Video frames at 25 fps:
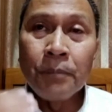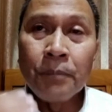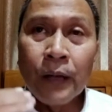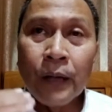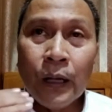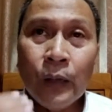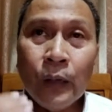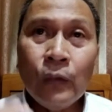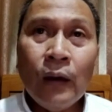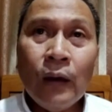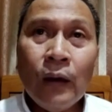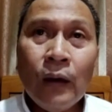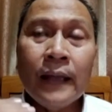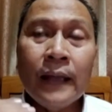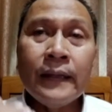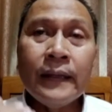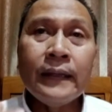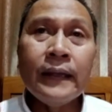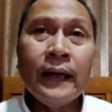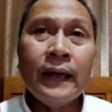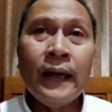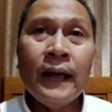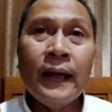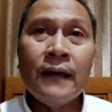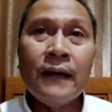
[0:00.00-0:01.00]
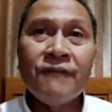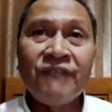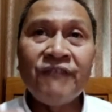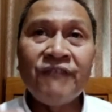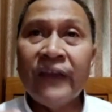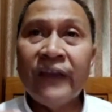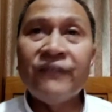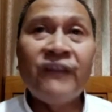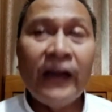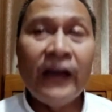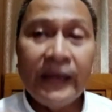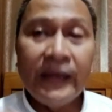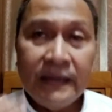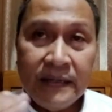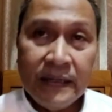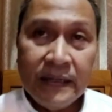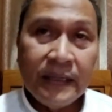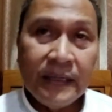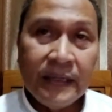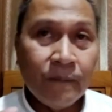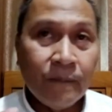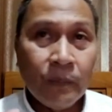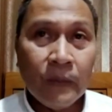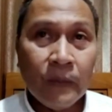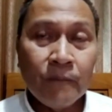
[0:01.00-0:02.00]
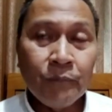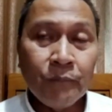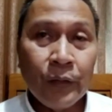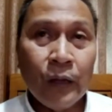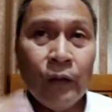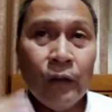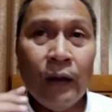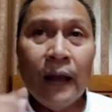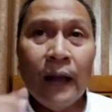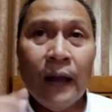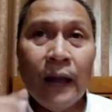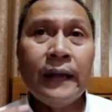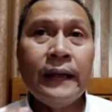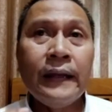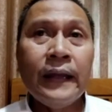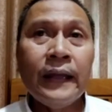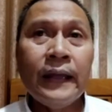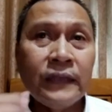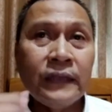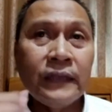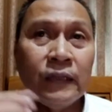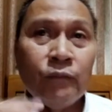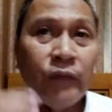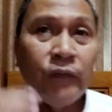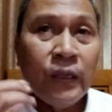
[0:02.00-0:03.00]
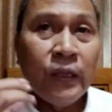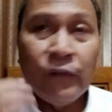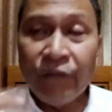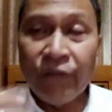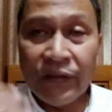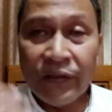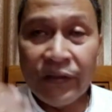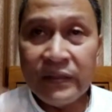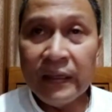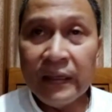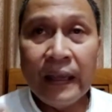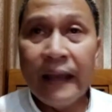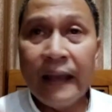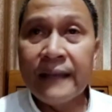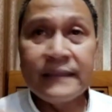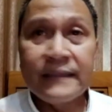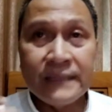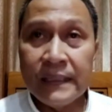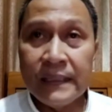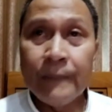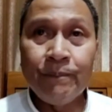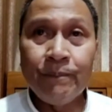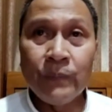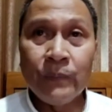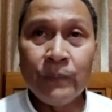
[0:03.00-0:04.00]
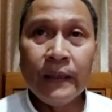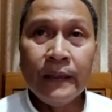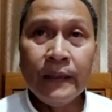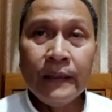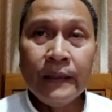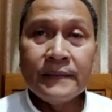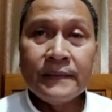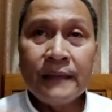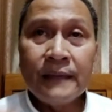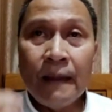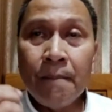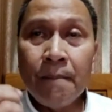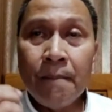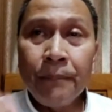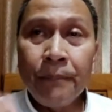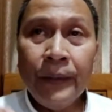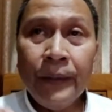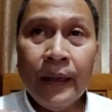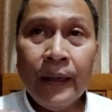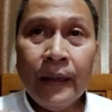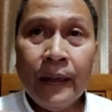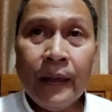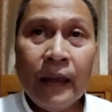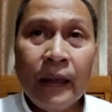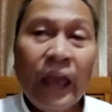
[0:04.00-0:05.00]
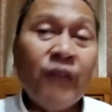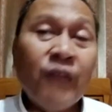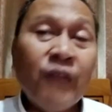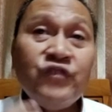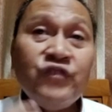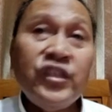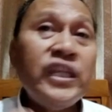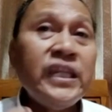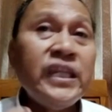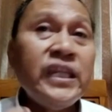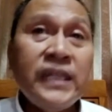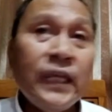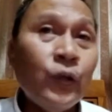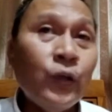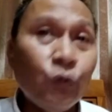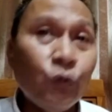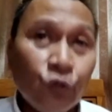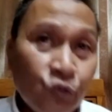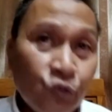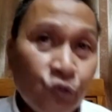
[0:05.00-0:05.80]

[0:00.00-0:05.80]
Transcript: Perlu ada fact finding, perlu ada tim investigasi sampai FGD